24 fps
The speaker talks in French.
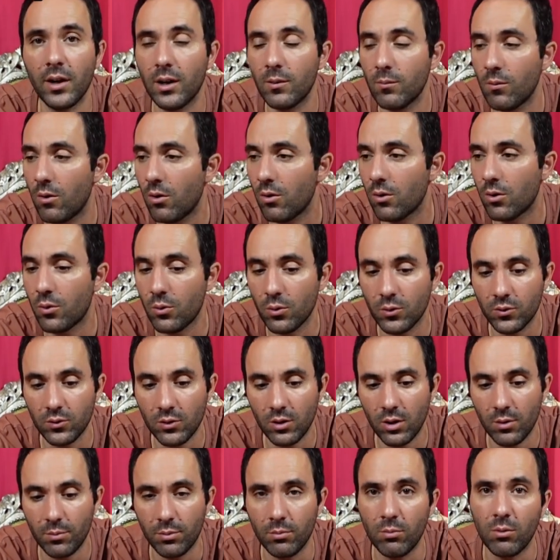réellement en
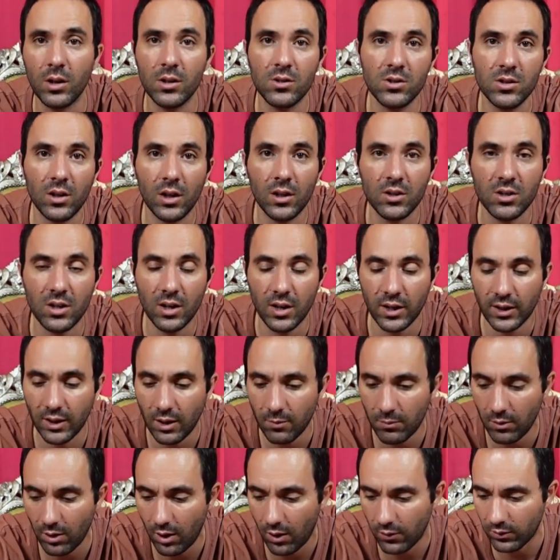close-up, bon là, Thierry tient la
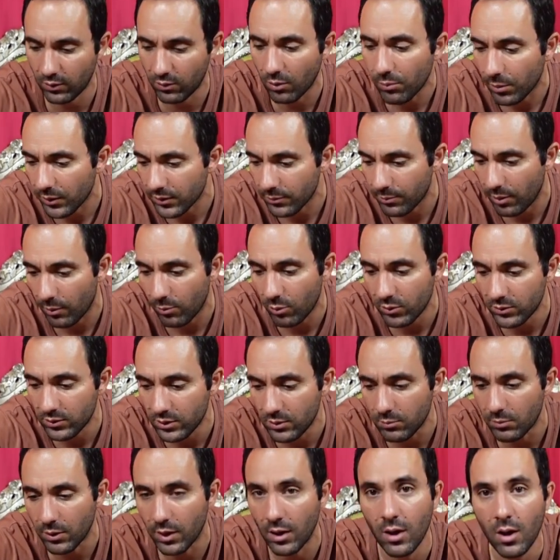caméra, vous avez compris que c'est pas
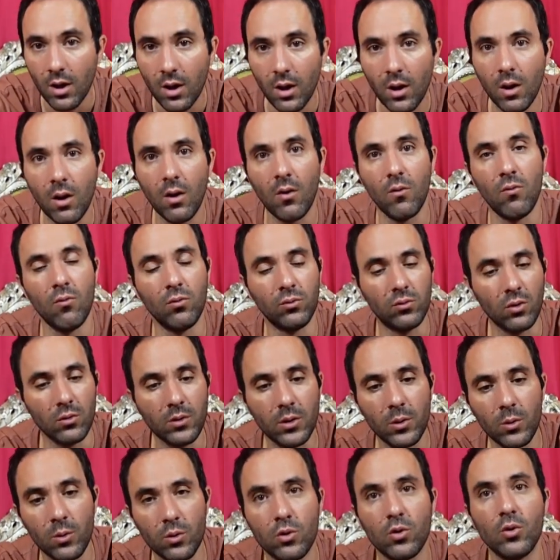possible, mais vous
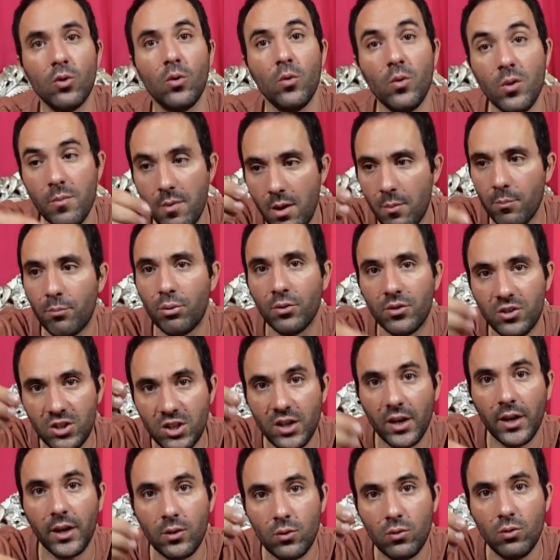tenez le jeu, lui-même peut
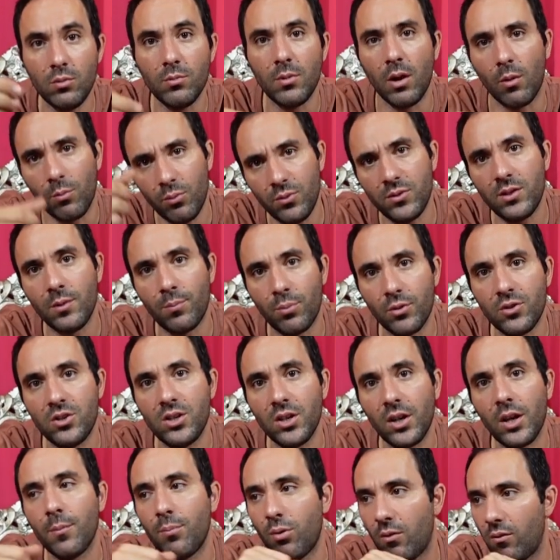tirer dessus, mais en plus, il peut
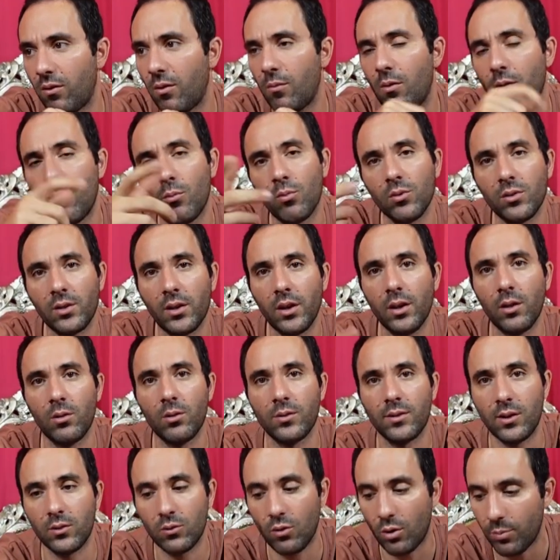tirer pour vraiment montrer que
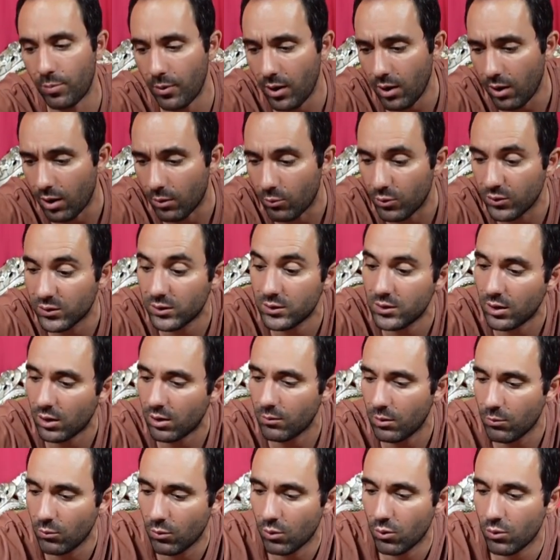ça sort pas. Moi, ce qui tire
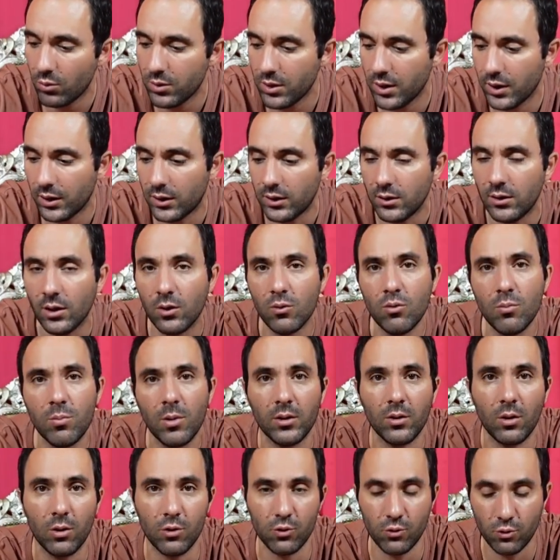quand même mongolien et qui découpe
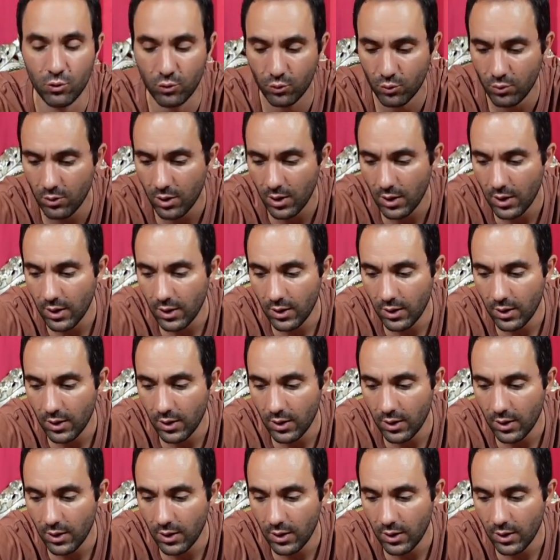la tranche du jeu.